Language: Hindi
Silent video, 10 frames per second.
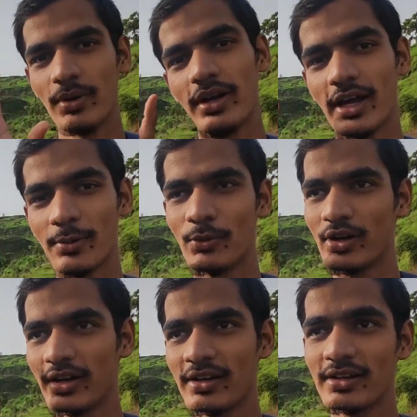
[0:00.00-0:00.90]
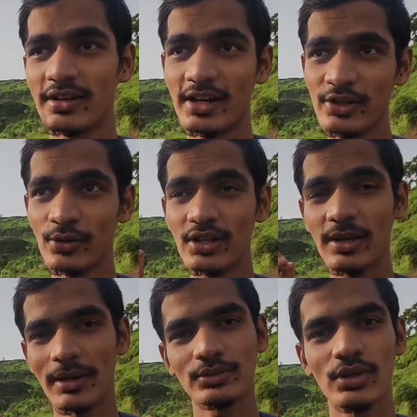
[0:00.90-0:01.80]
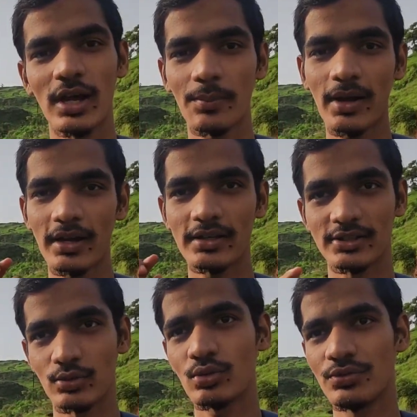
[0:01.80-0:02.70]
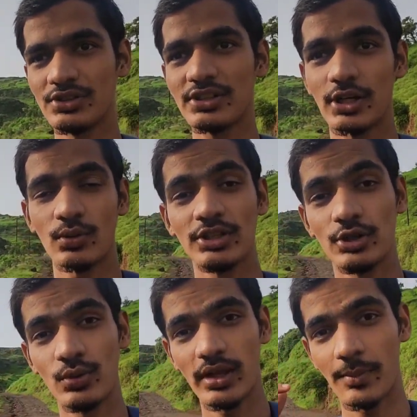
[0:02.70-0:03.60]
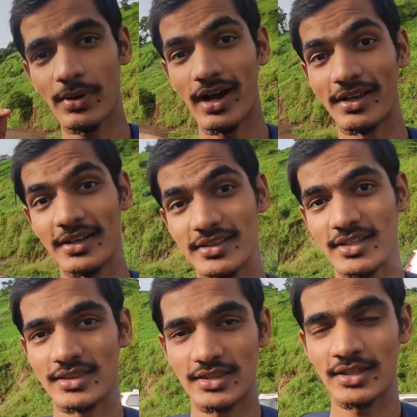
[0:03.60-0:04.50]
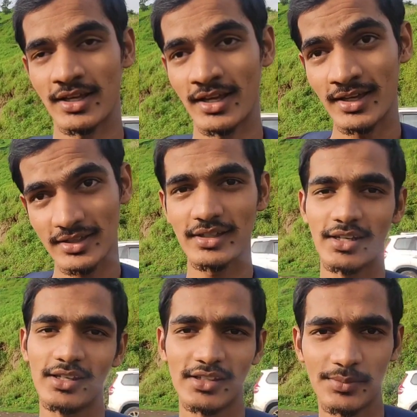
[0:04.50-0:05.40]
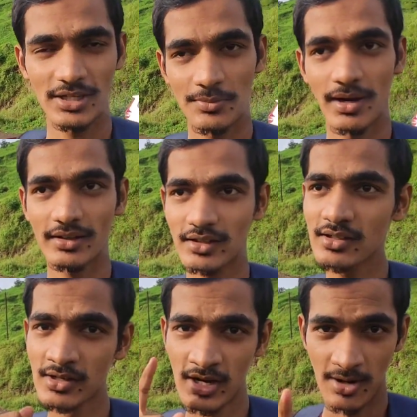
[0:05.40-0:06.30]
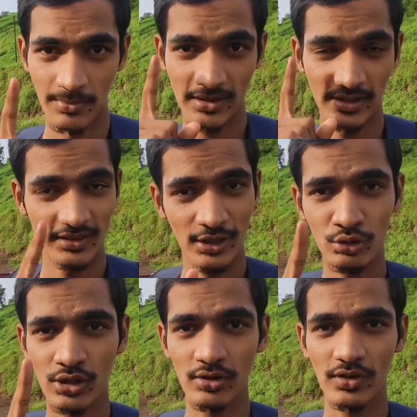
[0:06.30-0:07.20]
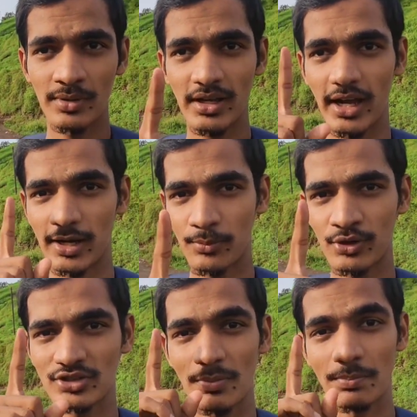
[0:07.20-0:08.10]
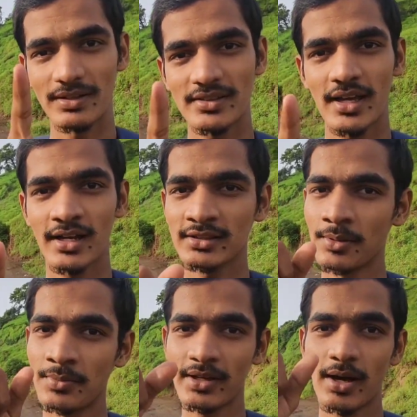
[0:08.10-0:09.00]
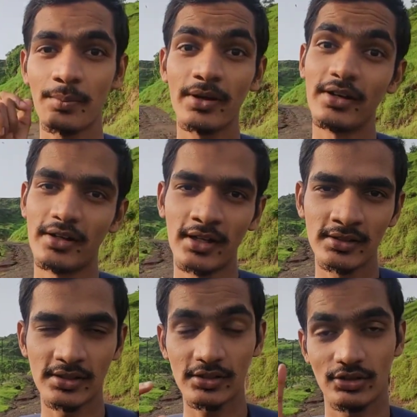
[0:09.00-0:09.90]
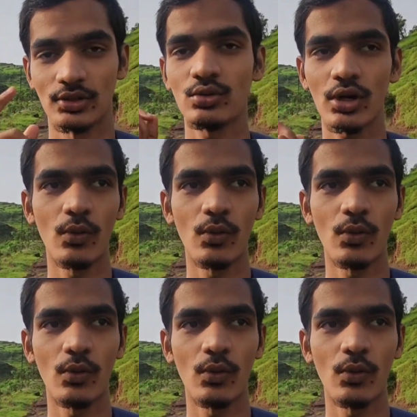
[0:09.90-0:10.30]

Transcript: मैं एयरपोर्ट रेडी होने के बाद तो यहाँ पे आके ज़रूर विजिट करूँगा देखूँगा यहाँ पे आने देते हैं कि नहीं ये भी एक बात है बट इतना तो कन्फर्म है कि एयरपोर्ट जब बन जाएगा तब मैं यहाँ पे रिटर्न से ज़रूर